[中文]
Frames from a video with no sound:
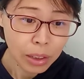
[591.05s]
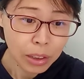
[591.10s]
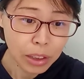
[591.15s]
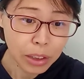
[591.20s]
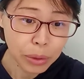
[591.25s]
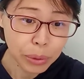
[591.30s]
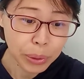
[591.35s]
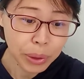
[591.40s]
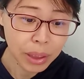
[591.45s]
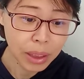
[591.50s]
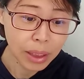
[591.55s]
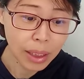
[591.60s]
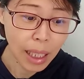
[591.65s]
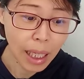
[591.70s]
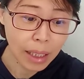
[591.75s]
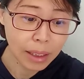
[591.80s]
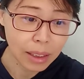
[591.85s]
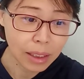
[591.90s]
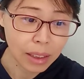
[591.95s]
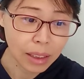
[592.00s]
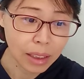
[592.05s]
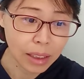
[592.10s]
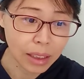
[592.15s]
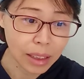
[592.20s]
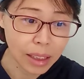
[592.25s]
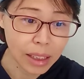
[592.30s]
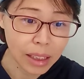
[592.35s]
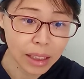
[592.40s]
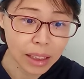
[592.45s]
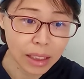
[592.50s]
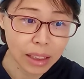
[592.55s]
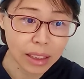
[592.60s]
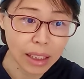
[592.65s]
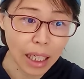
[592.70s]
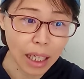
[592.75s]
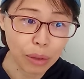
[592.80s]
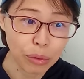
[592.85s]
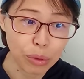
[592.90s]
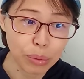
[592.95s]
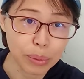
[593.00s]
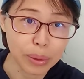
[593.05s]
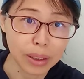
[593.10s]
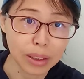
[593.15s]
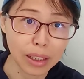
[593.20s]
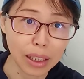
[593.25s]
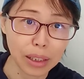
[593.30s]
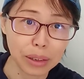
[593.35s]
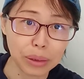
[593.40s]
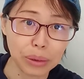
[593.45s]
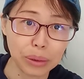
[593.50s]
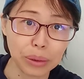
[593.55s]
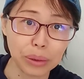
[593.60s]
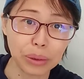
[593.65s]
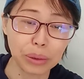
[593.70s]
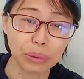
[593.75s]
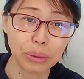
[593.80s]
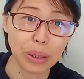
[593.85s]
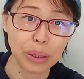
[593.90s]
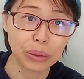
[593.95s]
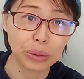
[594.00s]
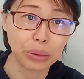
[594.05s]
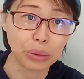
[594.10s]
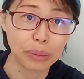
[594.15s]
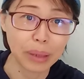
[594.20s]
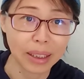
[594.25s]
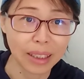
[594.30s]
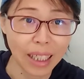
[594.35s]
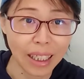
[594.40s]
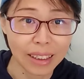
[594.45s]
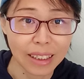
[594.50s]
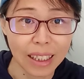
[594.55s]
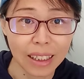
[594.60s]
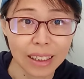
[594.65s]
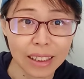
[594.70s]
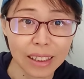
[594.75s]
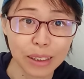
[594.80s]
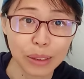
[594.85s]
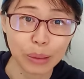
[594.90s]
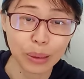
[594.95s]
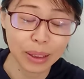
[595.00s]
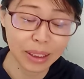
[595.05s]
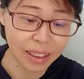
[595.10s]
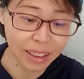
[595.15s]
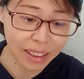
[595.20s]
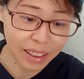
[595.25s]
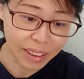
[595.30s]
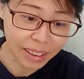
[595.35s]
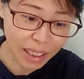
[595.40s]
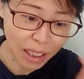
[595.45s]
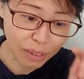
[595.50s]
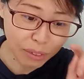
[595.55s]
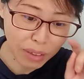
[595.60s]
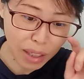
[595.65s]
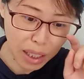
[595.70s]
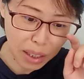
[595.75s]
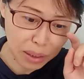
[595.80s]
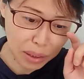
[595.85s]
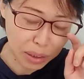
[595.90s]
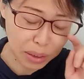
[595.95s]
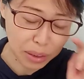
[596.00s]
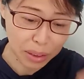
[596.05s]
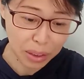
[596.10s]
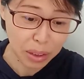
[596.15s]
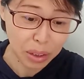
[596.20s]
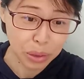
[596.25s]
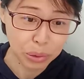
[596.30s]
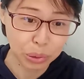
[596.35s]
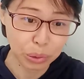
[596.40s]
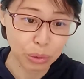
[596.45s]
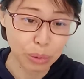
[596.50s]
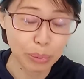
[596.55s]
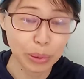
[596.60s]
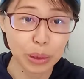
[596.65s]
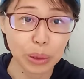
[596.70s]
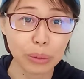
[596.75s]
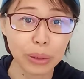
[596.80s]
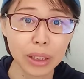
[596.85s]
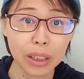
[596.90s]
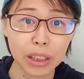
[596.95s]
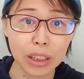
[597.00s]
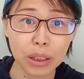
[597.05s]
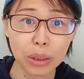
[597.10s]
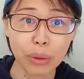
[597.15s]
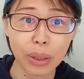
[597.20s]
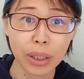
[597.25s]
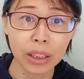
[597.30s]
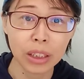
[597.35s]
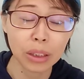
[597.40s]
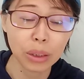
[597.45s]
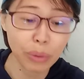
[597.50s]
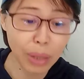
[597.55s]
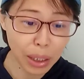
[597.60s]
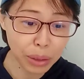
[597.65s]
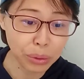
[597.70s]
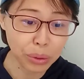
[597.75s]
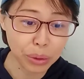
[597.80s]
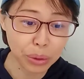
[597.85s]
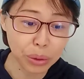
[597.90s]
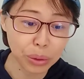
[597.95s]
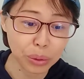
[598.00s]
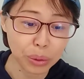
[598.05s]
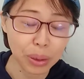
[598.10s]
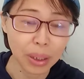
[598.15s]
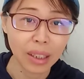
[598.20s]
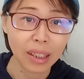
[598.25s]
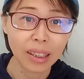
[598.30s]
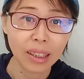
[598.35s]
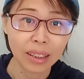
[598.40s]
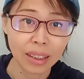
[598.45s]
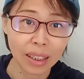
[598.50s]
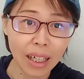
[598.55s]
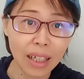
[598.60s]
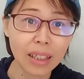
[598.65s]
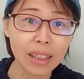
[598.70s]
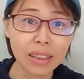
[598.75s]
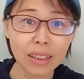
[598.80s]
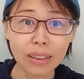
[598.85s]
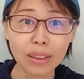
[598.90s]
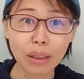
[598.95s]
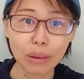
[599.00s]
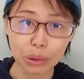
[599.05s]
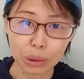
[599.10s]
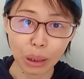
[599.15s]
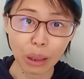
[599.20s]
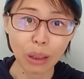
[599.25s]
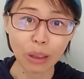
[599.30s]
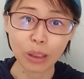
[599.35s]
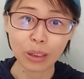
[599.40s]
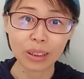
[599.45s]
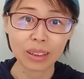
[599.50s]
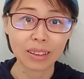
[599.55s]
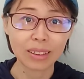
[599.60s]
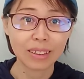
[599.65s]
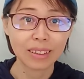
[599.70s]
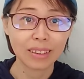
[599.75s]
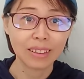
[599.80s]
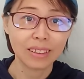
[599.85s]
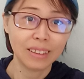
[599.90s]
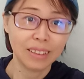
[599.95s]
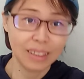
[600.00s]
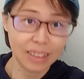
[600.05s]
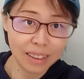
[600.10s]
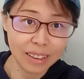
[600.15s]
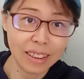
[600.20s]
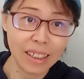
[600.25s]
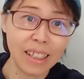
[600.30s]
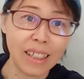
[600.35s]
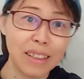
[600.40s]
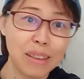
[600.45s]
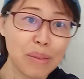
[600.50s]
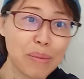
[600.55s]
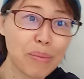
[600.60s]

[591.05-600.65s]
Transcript: 至于其他的是真是假，我们再继续关注吧，大家各有自己的想法哈。我们作为吃瓜吃瓜群众，看看热闹就好，谢谢。